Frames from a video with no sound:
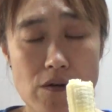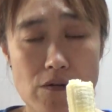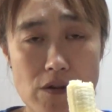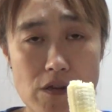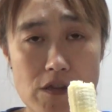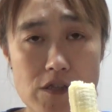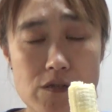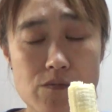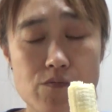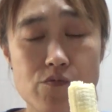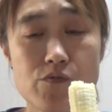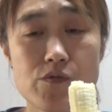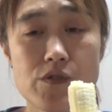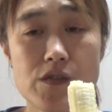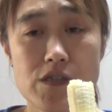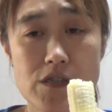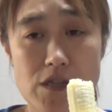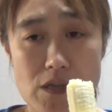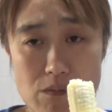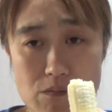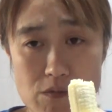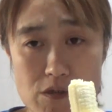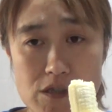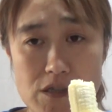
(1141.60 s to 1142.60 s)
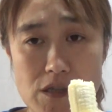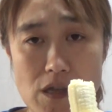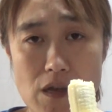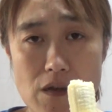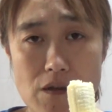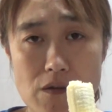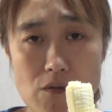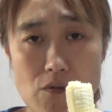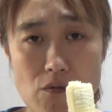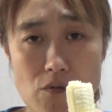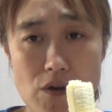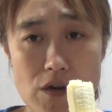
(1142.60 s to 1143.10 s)
をね自分で整備して
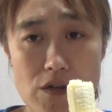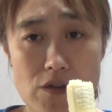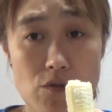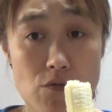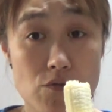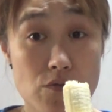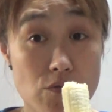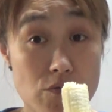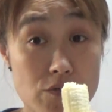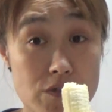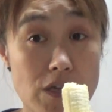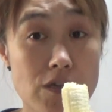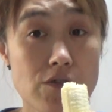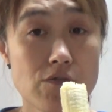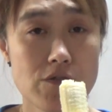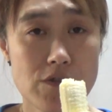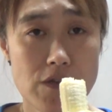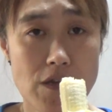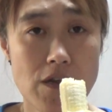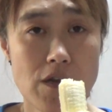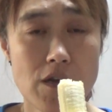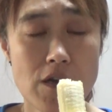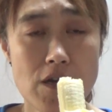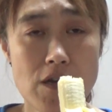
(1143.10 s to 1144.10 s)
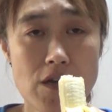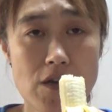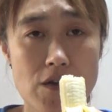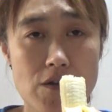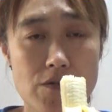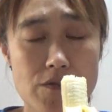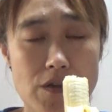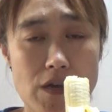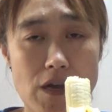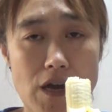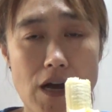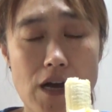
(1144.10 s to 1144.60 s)
お金を抑えるのにね
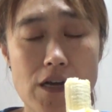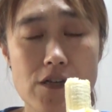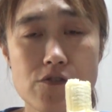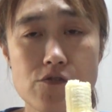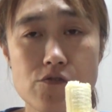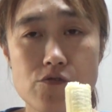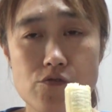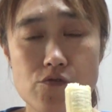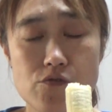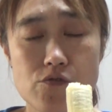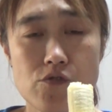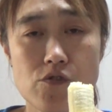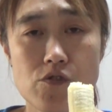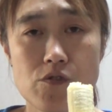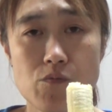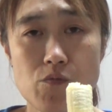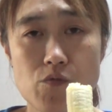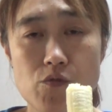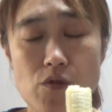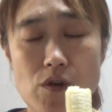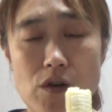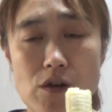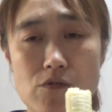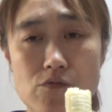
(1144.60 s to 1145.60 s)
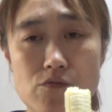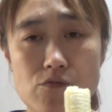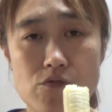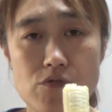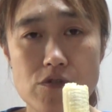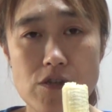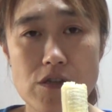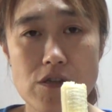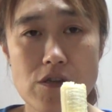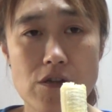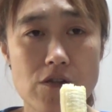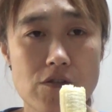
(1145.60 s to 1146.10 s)
で搬入するのにもトラックの
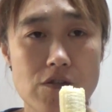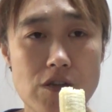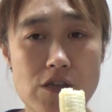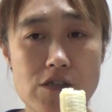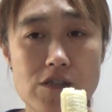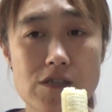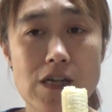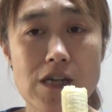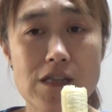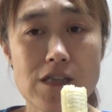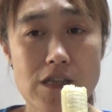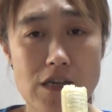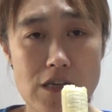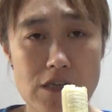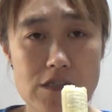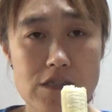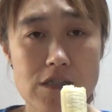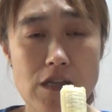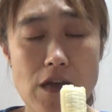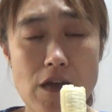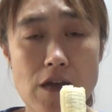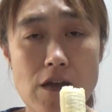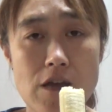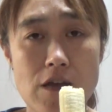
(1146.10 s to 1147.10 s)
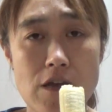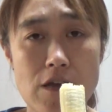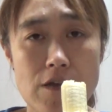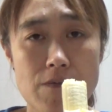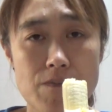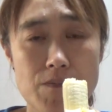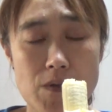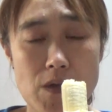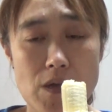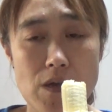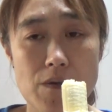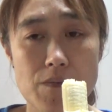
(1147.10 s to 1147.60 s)
船伝を手伝ったりして
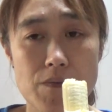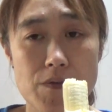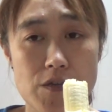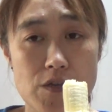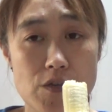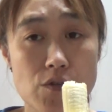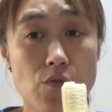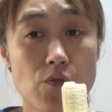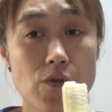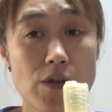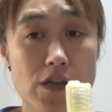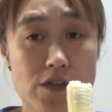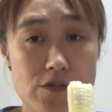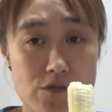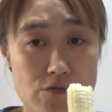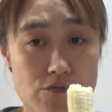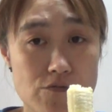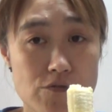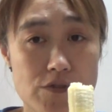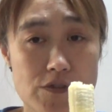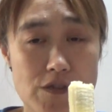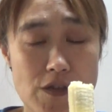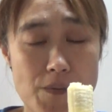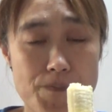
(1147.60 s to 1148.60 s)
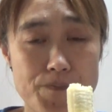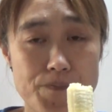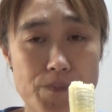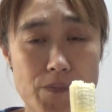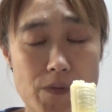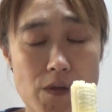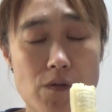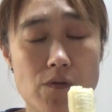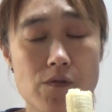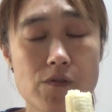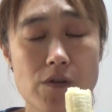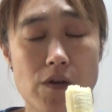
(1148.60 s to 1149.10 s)
で費用を安くしてっ
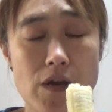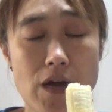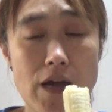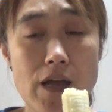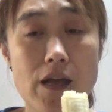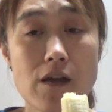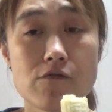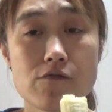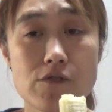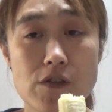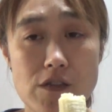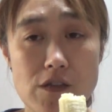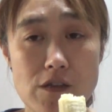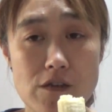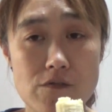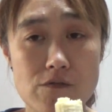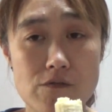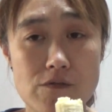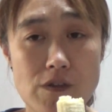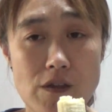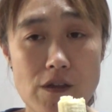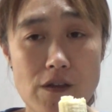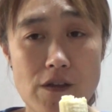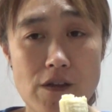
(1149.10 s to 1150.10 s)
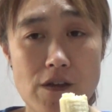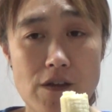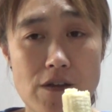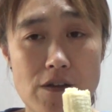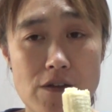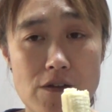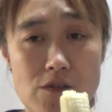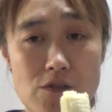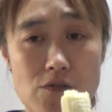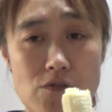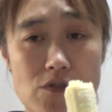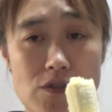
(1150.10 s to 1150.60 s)
ていうことは早く出てくんで
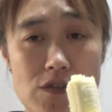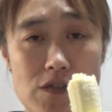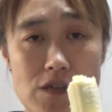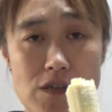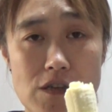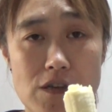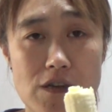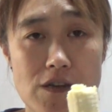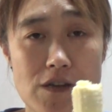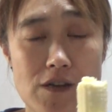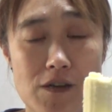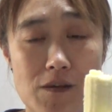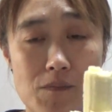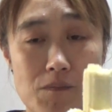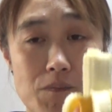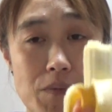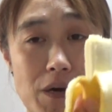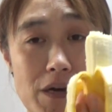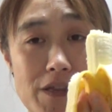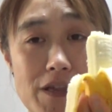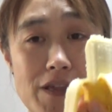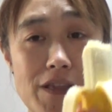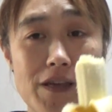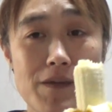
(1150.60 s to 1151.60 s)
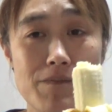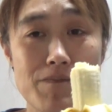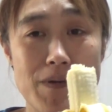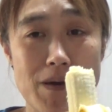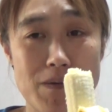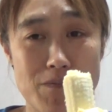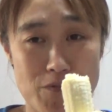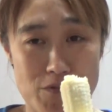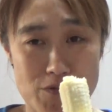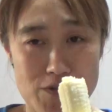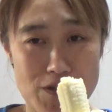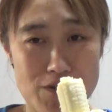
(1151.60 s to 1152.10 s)
その時にバナナいっぱ
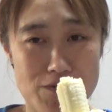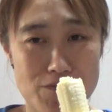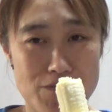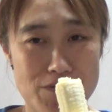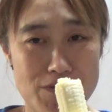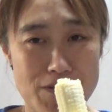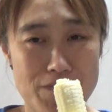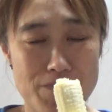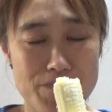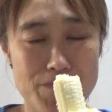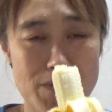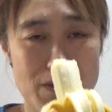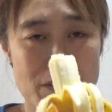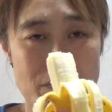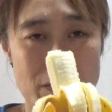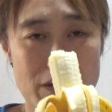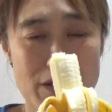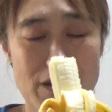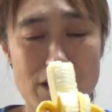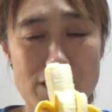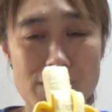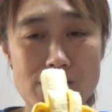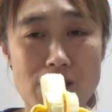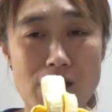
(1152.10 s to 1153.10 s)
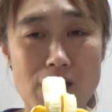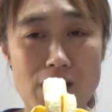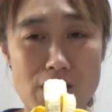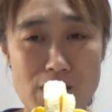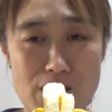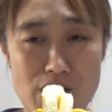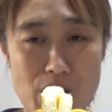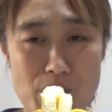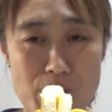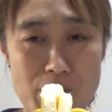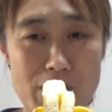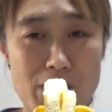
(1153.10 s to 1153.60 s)
い持ってくんねでバナナ朝か
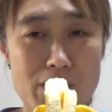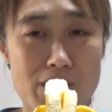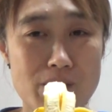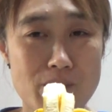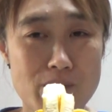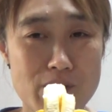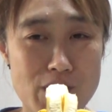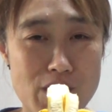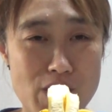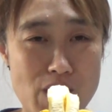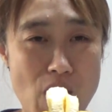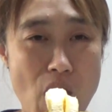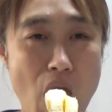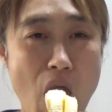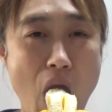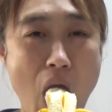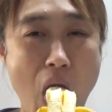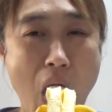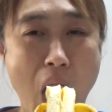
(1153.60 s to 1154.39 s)
らねバナナ食べてね